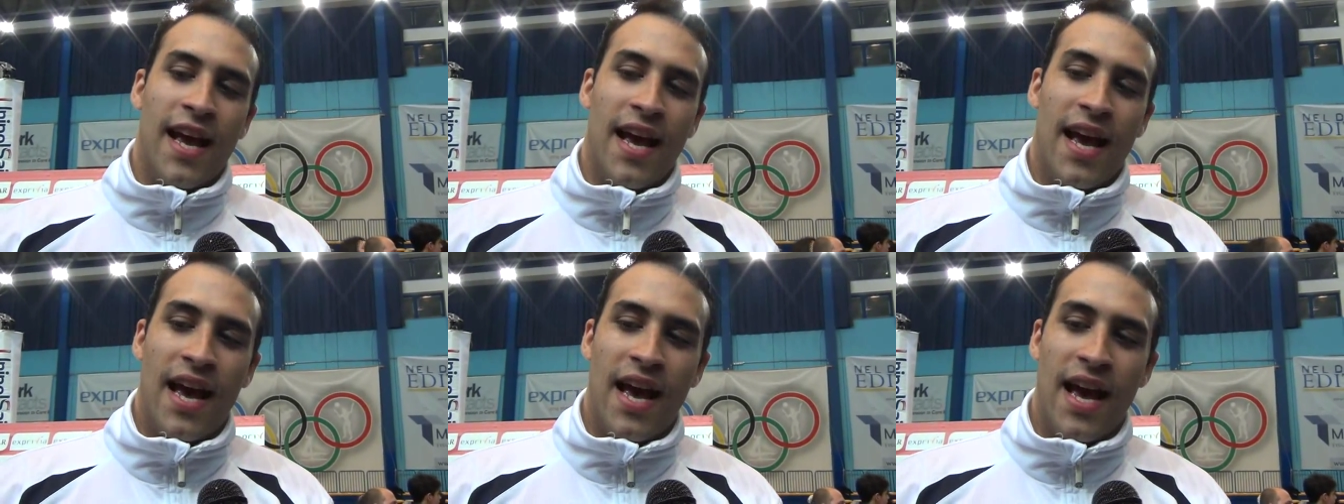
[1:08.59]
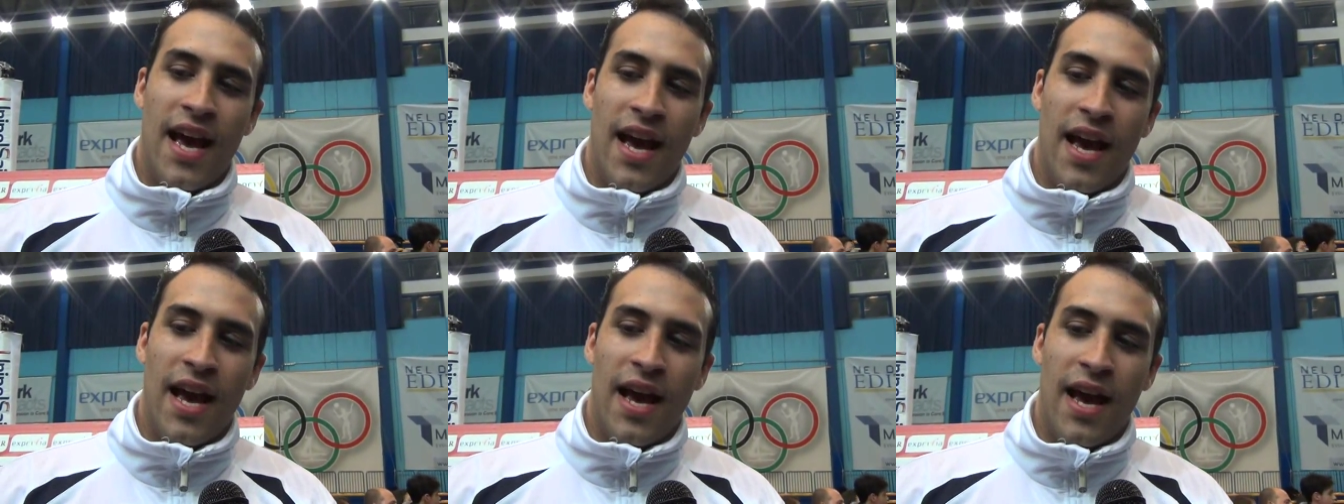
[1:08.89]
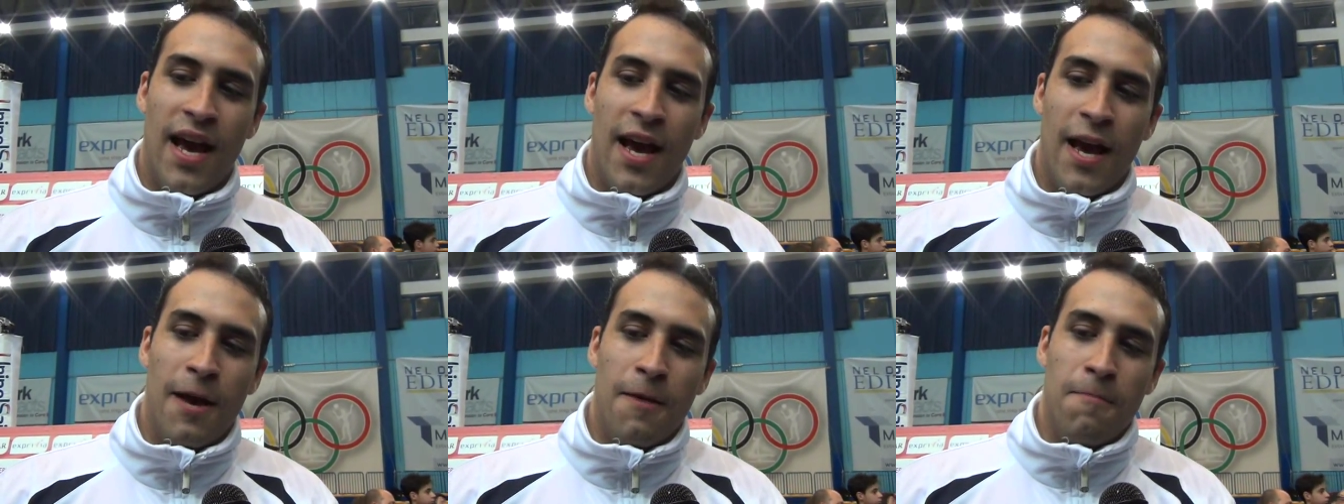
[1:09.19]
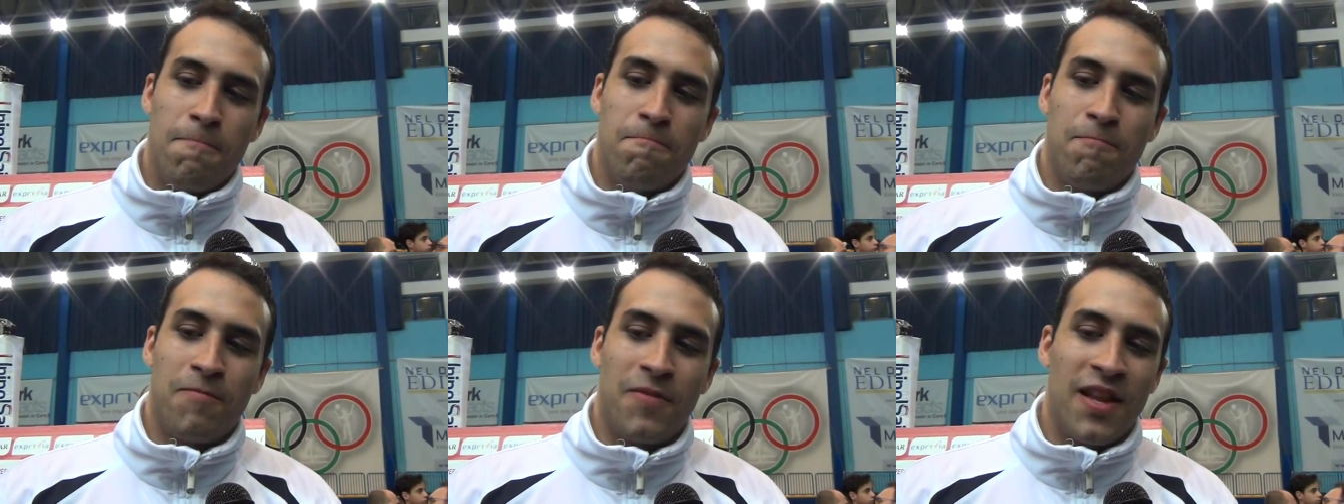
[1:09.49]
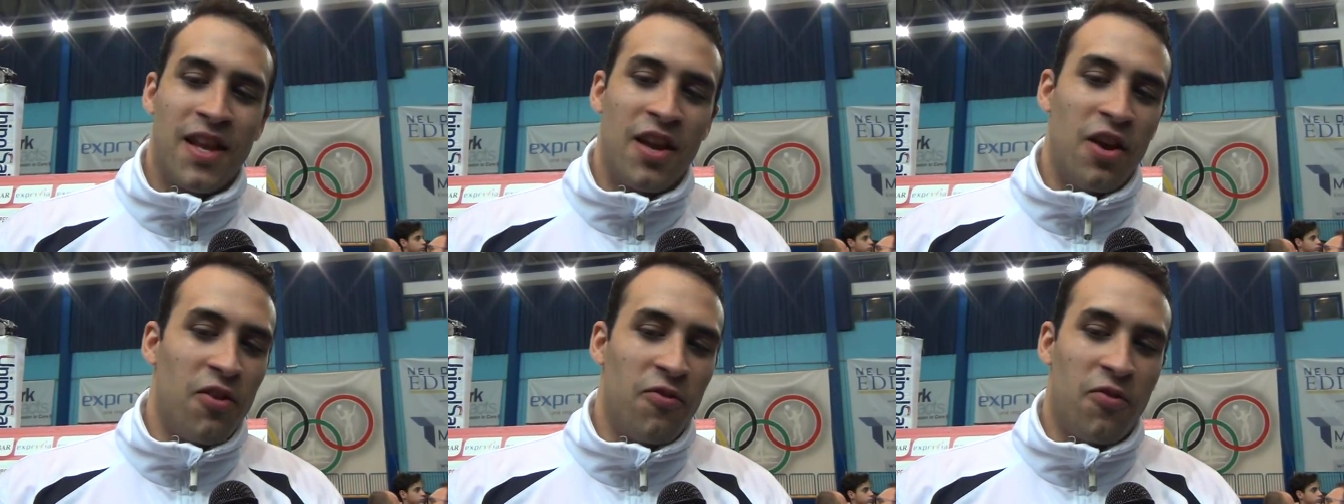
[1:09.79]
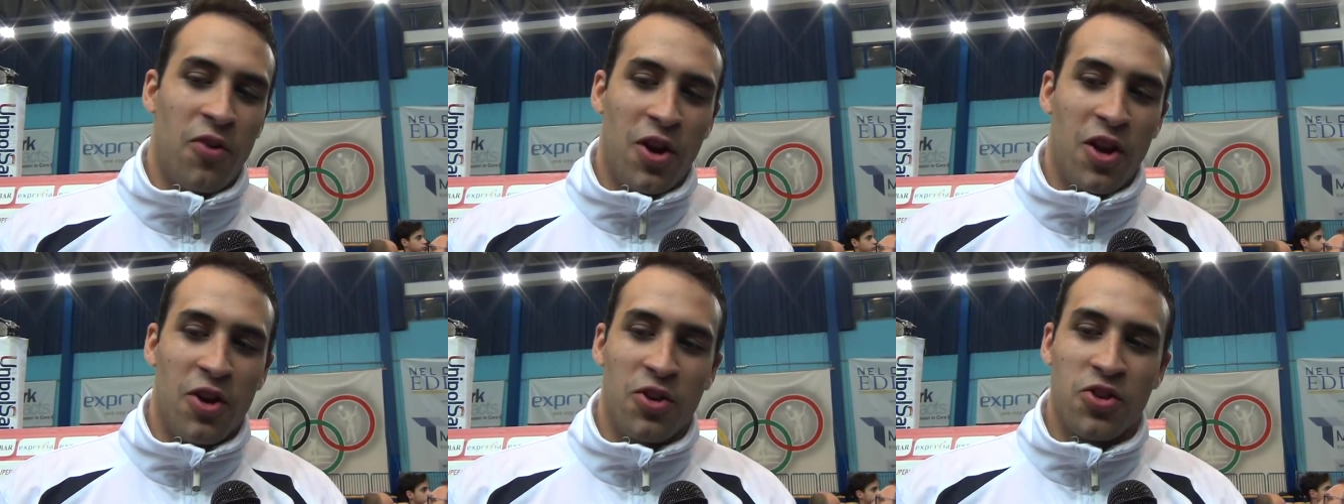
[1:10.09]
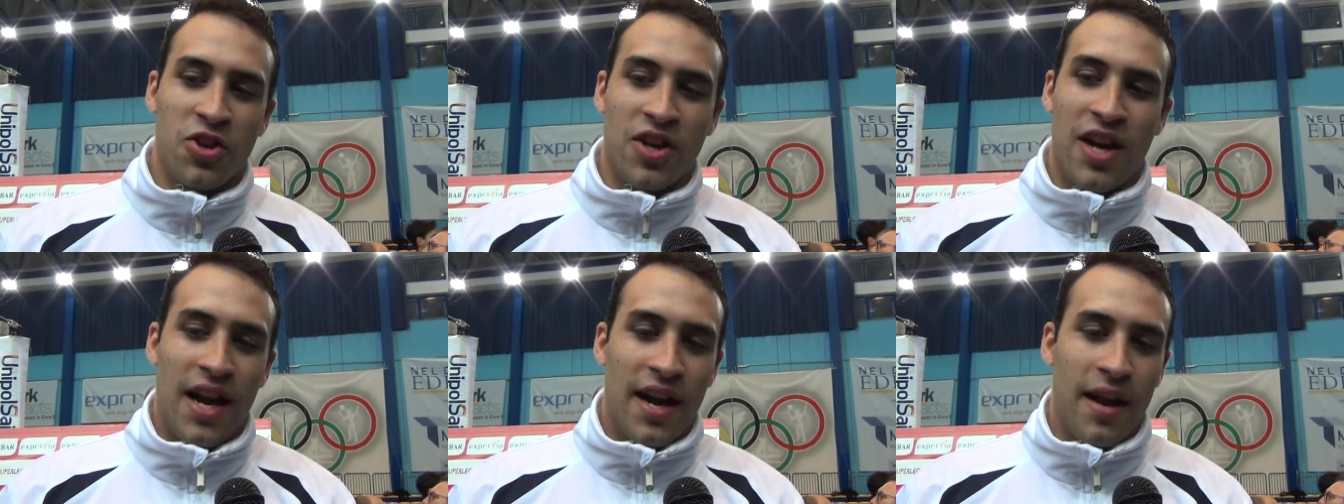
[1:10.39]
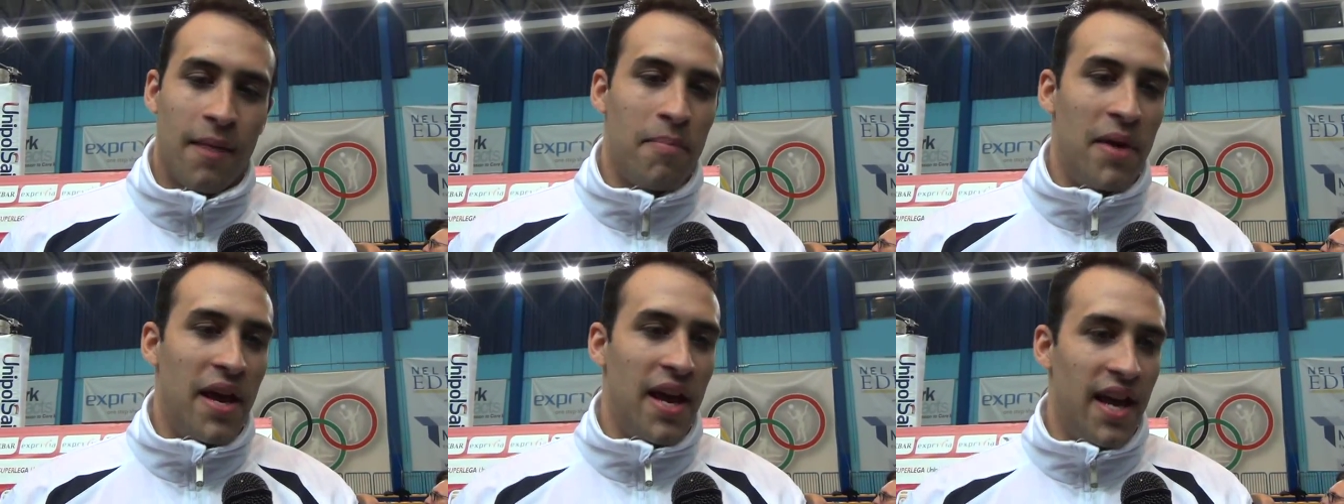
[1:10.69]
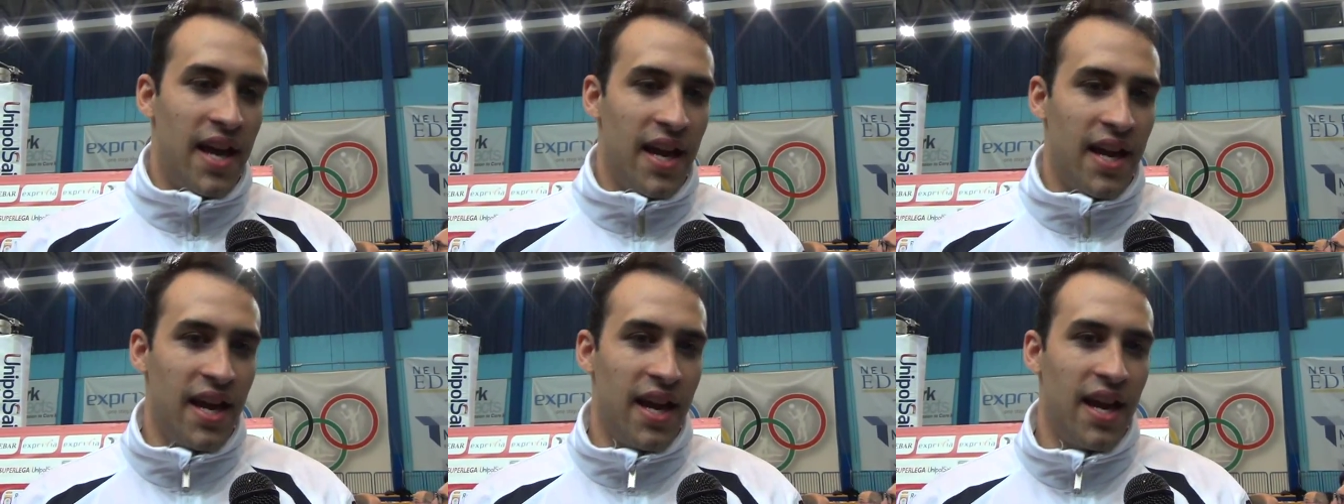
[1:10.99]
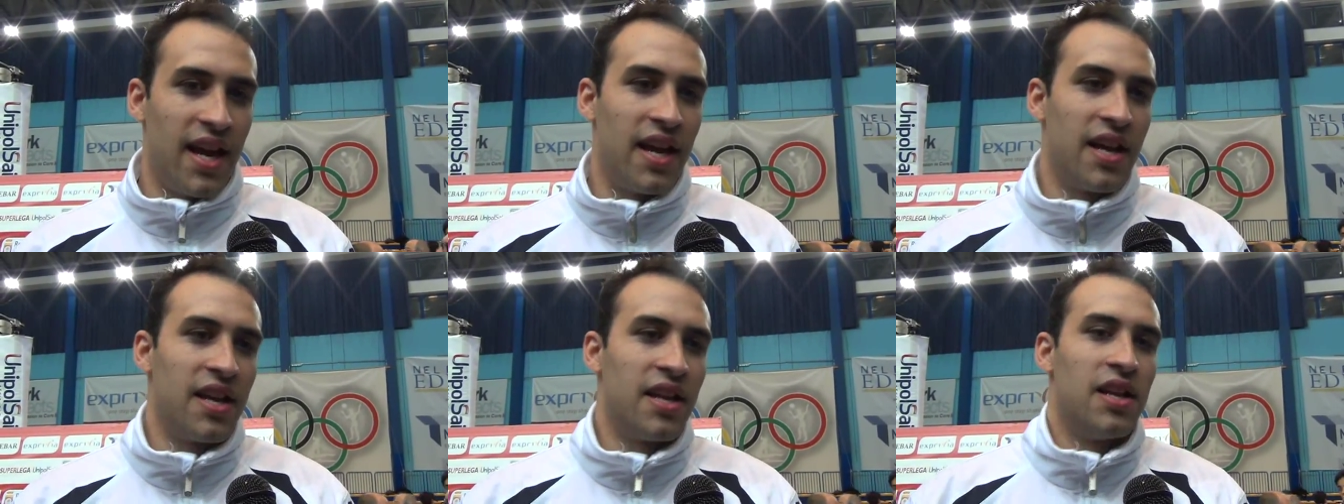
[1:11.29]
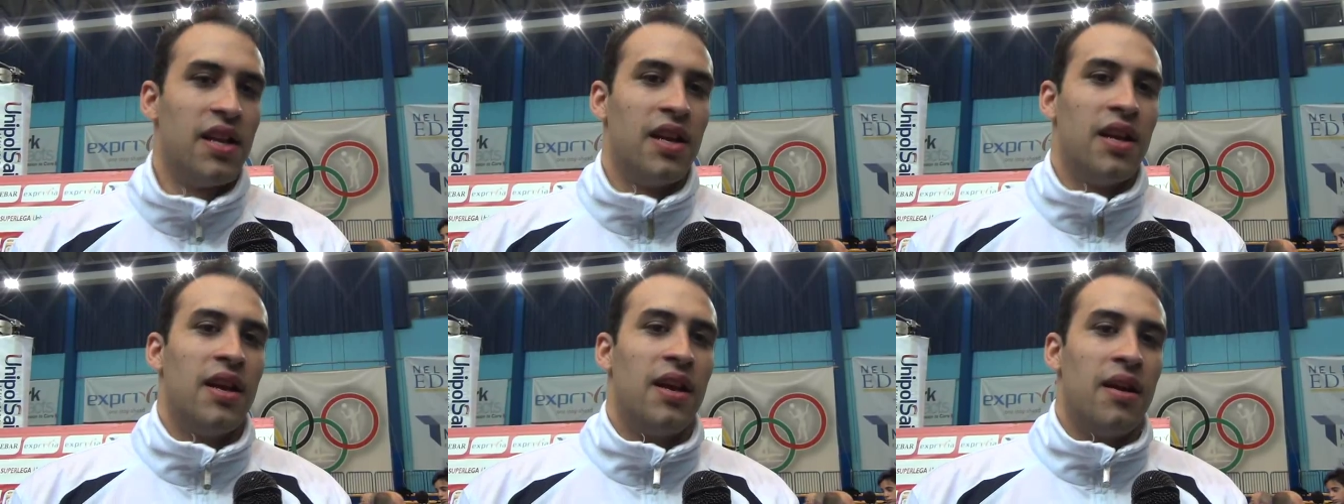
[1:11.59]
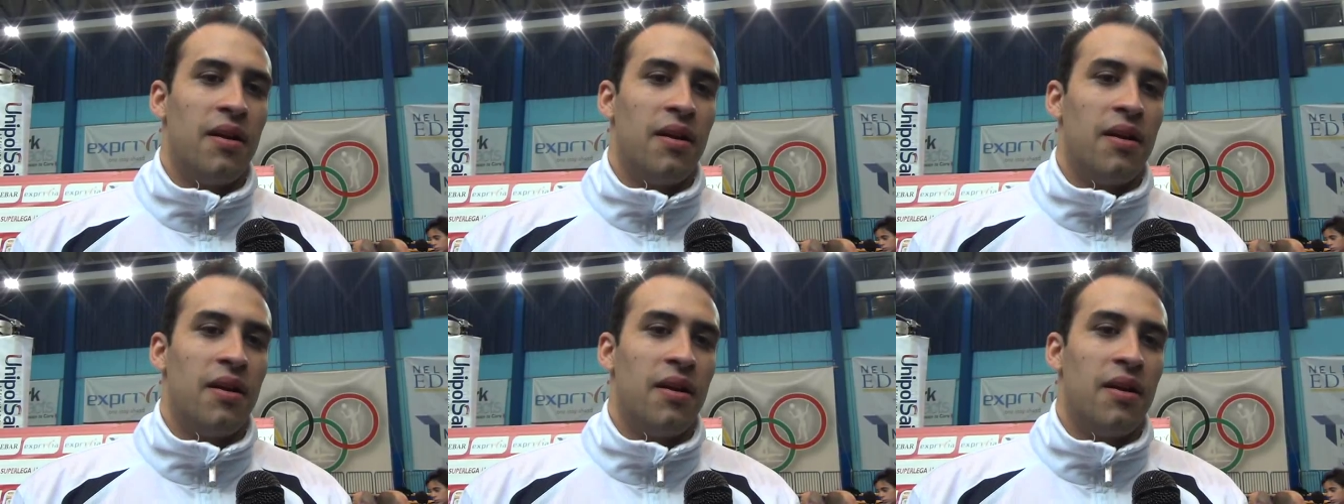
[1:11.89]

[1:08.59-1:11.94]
eh, io voglio giocare bene